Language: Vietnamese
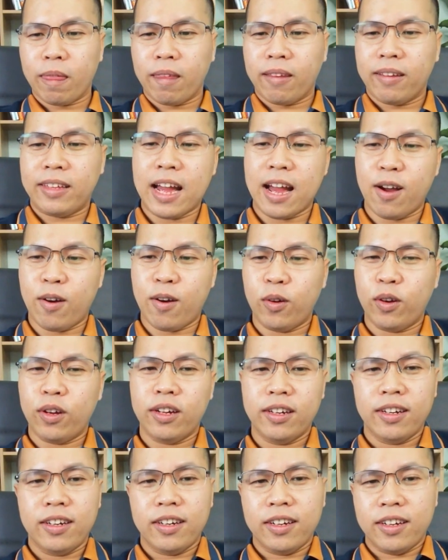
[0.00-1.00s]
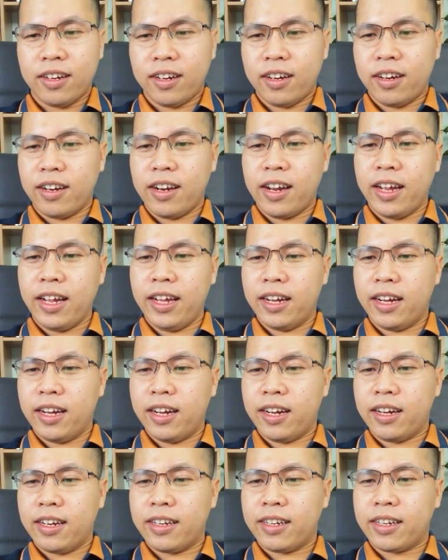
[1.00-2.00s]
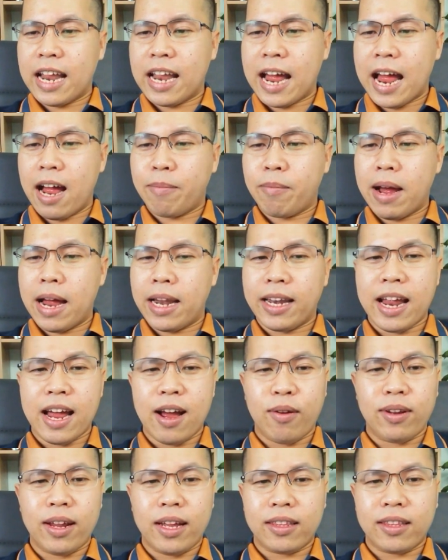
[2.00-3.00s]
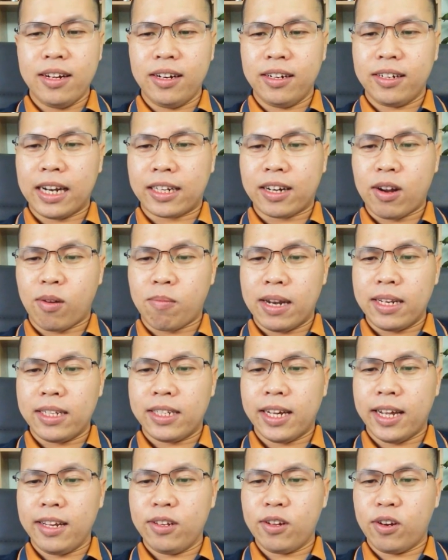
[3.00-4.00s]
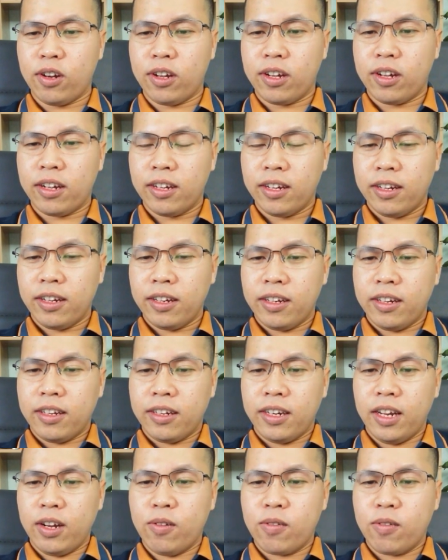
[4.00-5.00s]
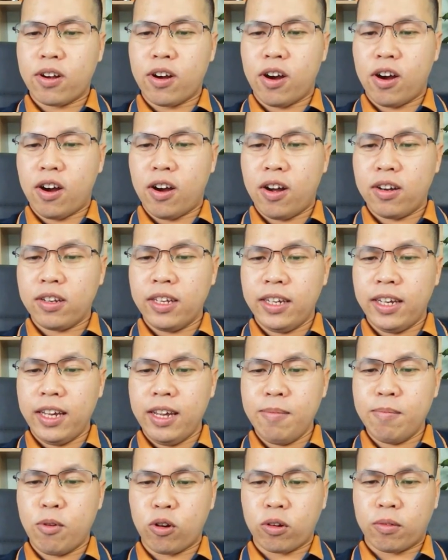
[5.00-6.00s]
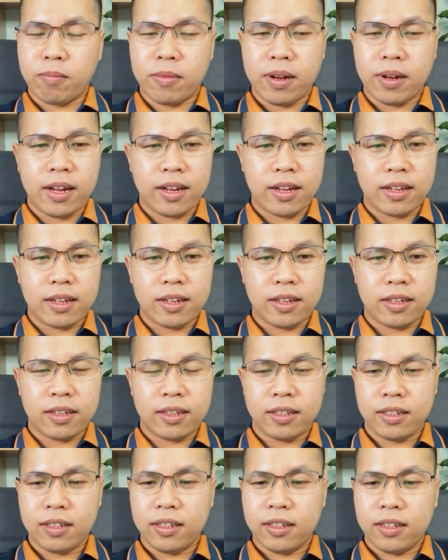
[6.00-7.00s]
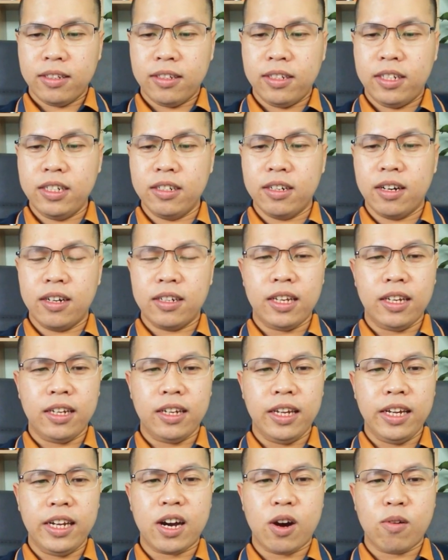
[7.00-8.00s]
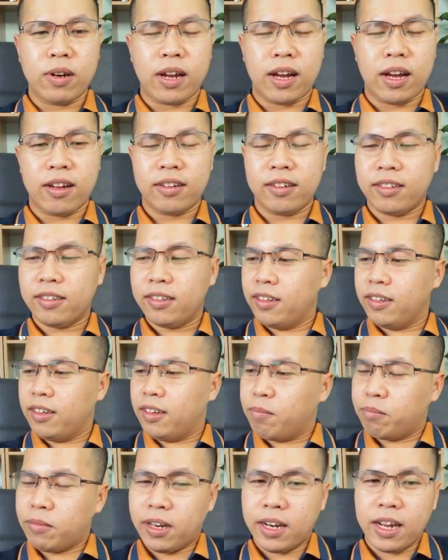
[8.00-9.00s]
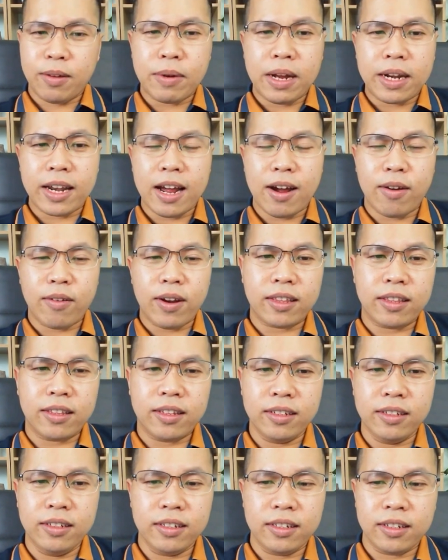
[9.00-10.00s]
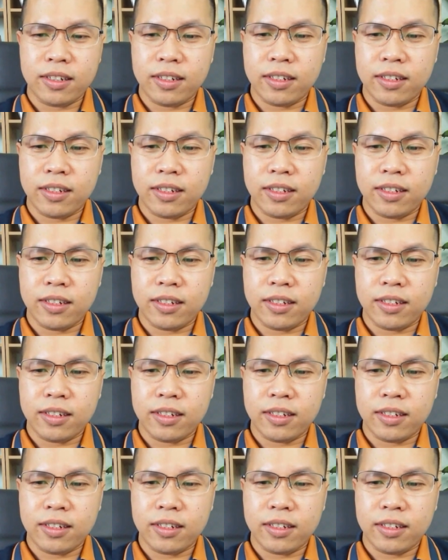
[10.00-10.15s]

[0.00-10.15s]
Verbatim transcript: Nào, ở đây bạn nào đã từng đặt cọc bán chênh rồi? Nếu có thì ghi 1, mà chưa thì ghi 0 nào. Ở đây bạn nào đã từng